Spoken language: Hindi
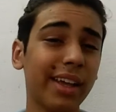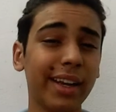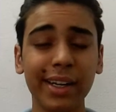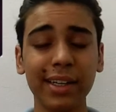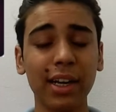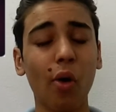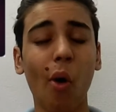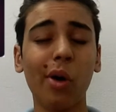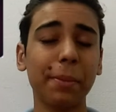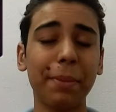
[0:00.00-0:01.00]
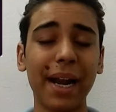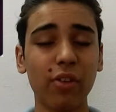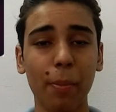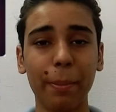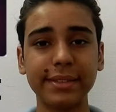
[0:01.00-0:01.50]
क्रिएटर के लिए कौन सा
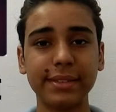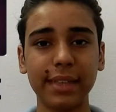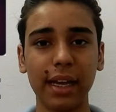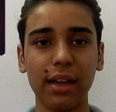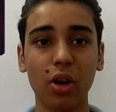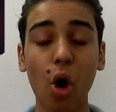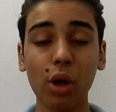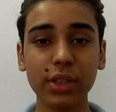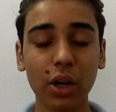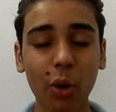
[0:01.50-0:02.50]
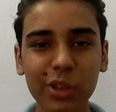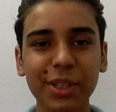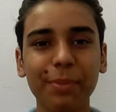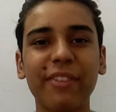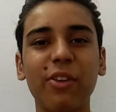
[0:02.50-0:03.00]
प्लेटफॉर्म बेस्ट है कौन सा
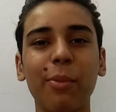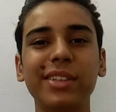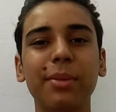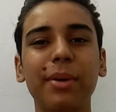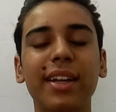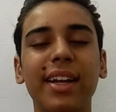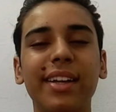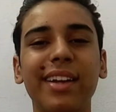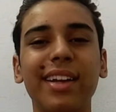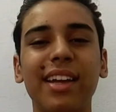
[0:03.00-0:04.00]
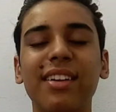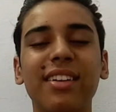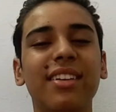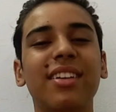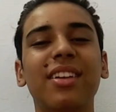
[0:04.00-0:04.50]
कौन सा प्लेटफॉर्म बेस्ट है भाई क्रिएटर के लिए
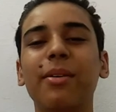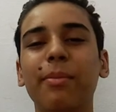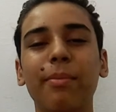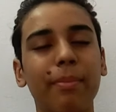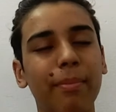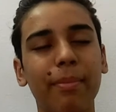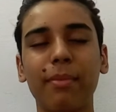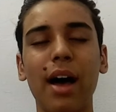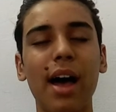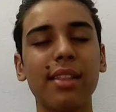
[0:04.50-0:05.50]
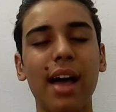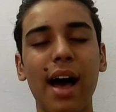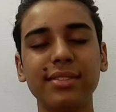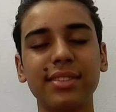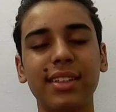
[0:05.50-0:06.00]
द
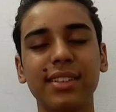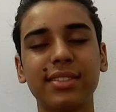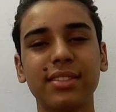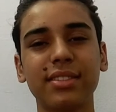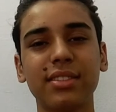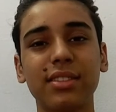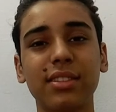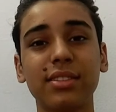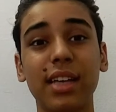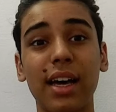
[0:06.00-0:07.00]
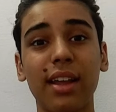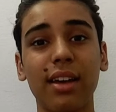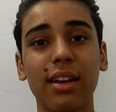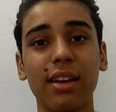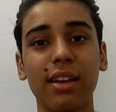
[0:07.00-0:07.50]
आंसर इज
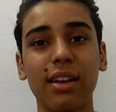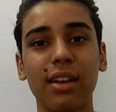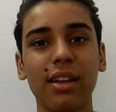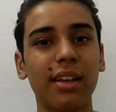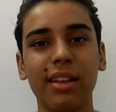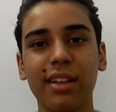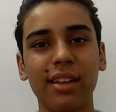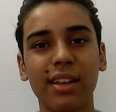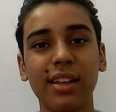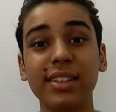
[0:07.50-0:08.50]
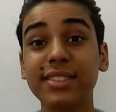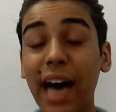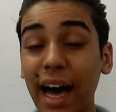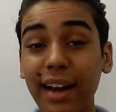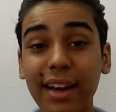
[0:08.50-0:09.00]
सारे
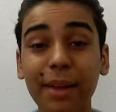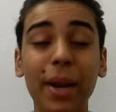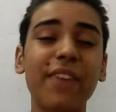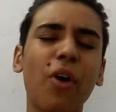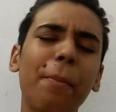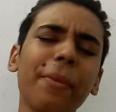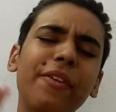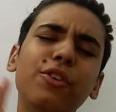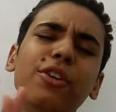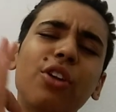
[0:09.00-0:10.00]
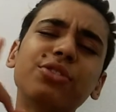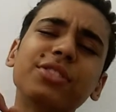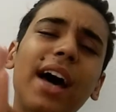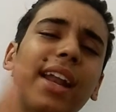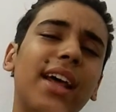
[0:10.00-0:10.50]
सारे प्लेटफॉर्म पे वीडियो डालो
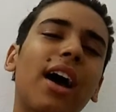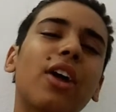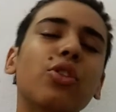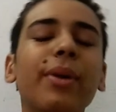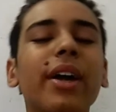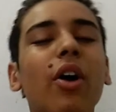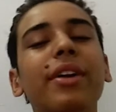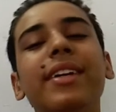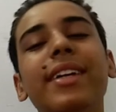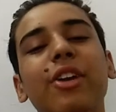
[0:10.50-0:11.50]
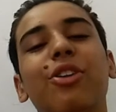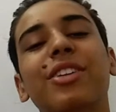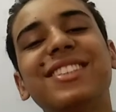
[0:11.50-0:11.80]
सारे अगर तुम्हें कंटेंट क्रिएटर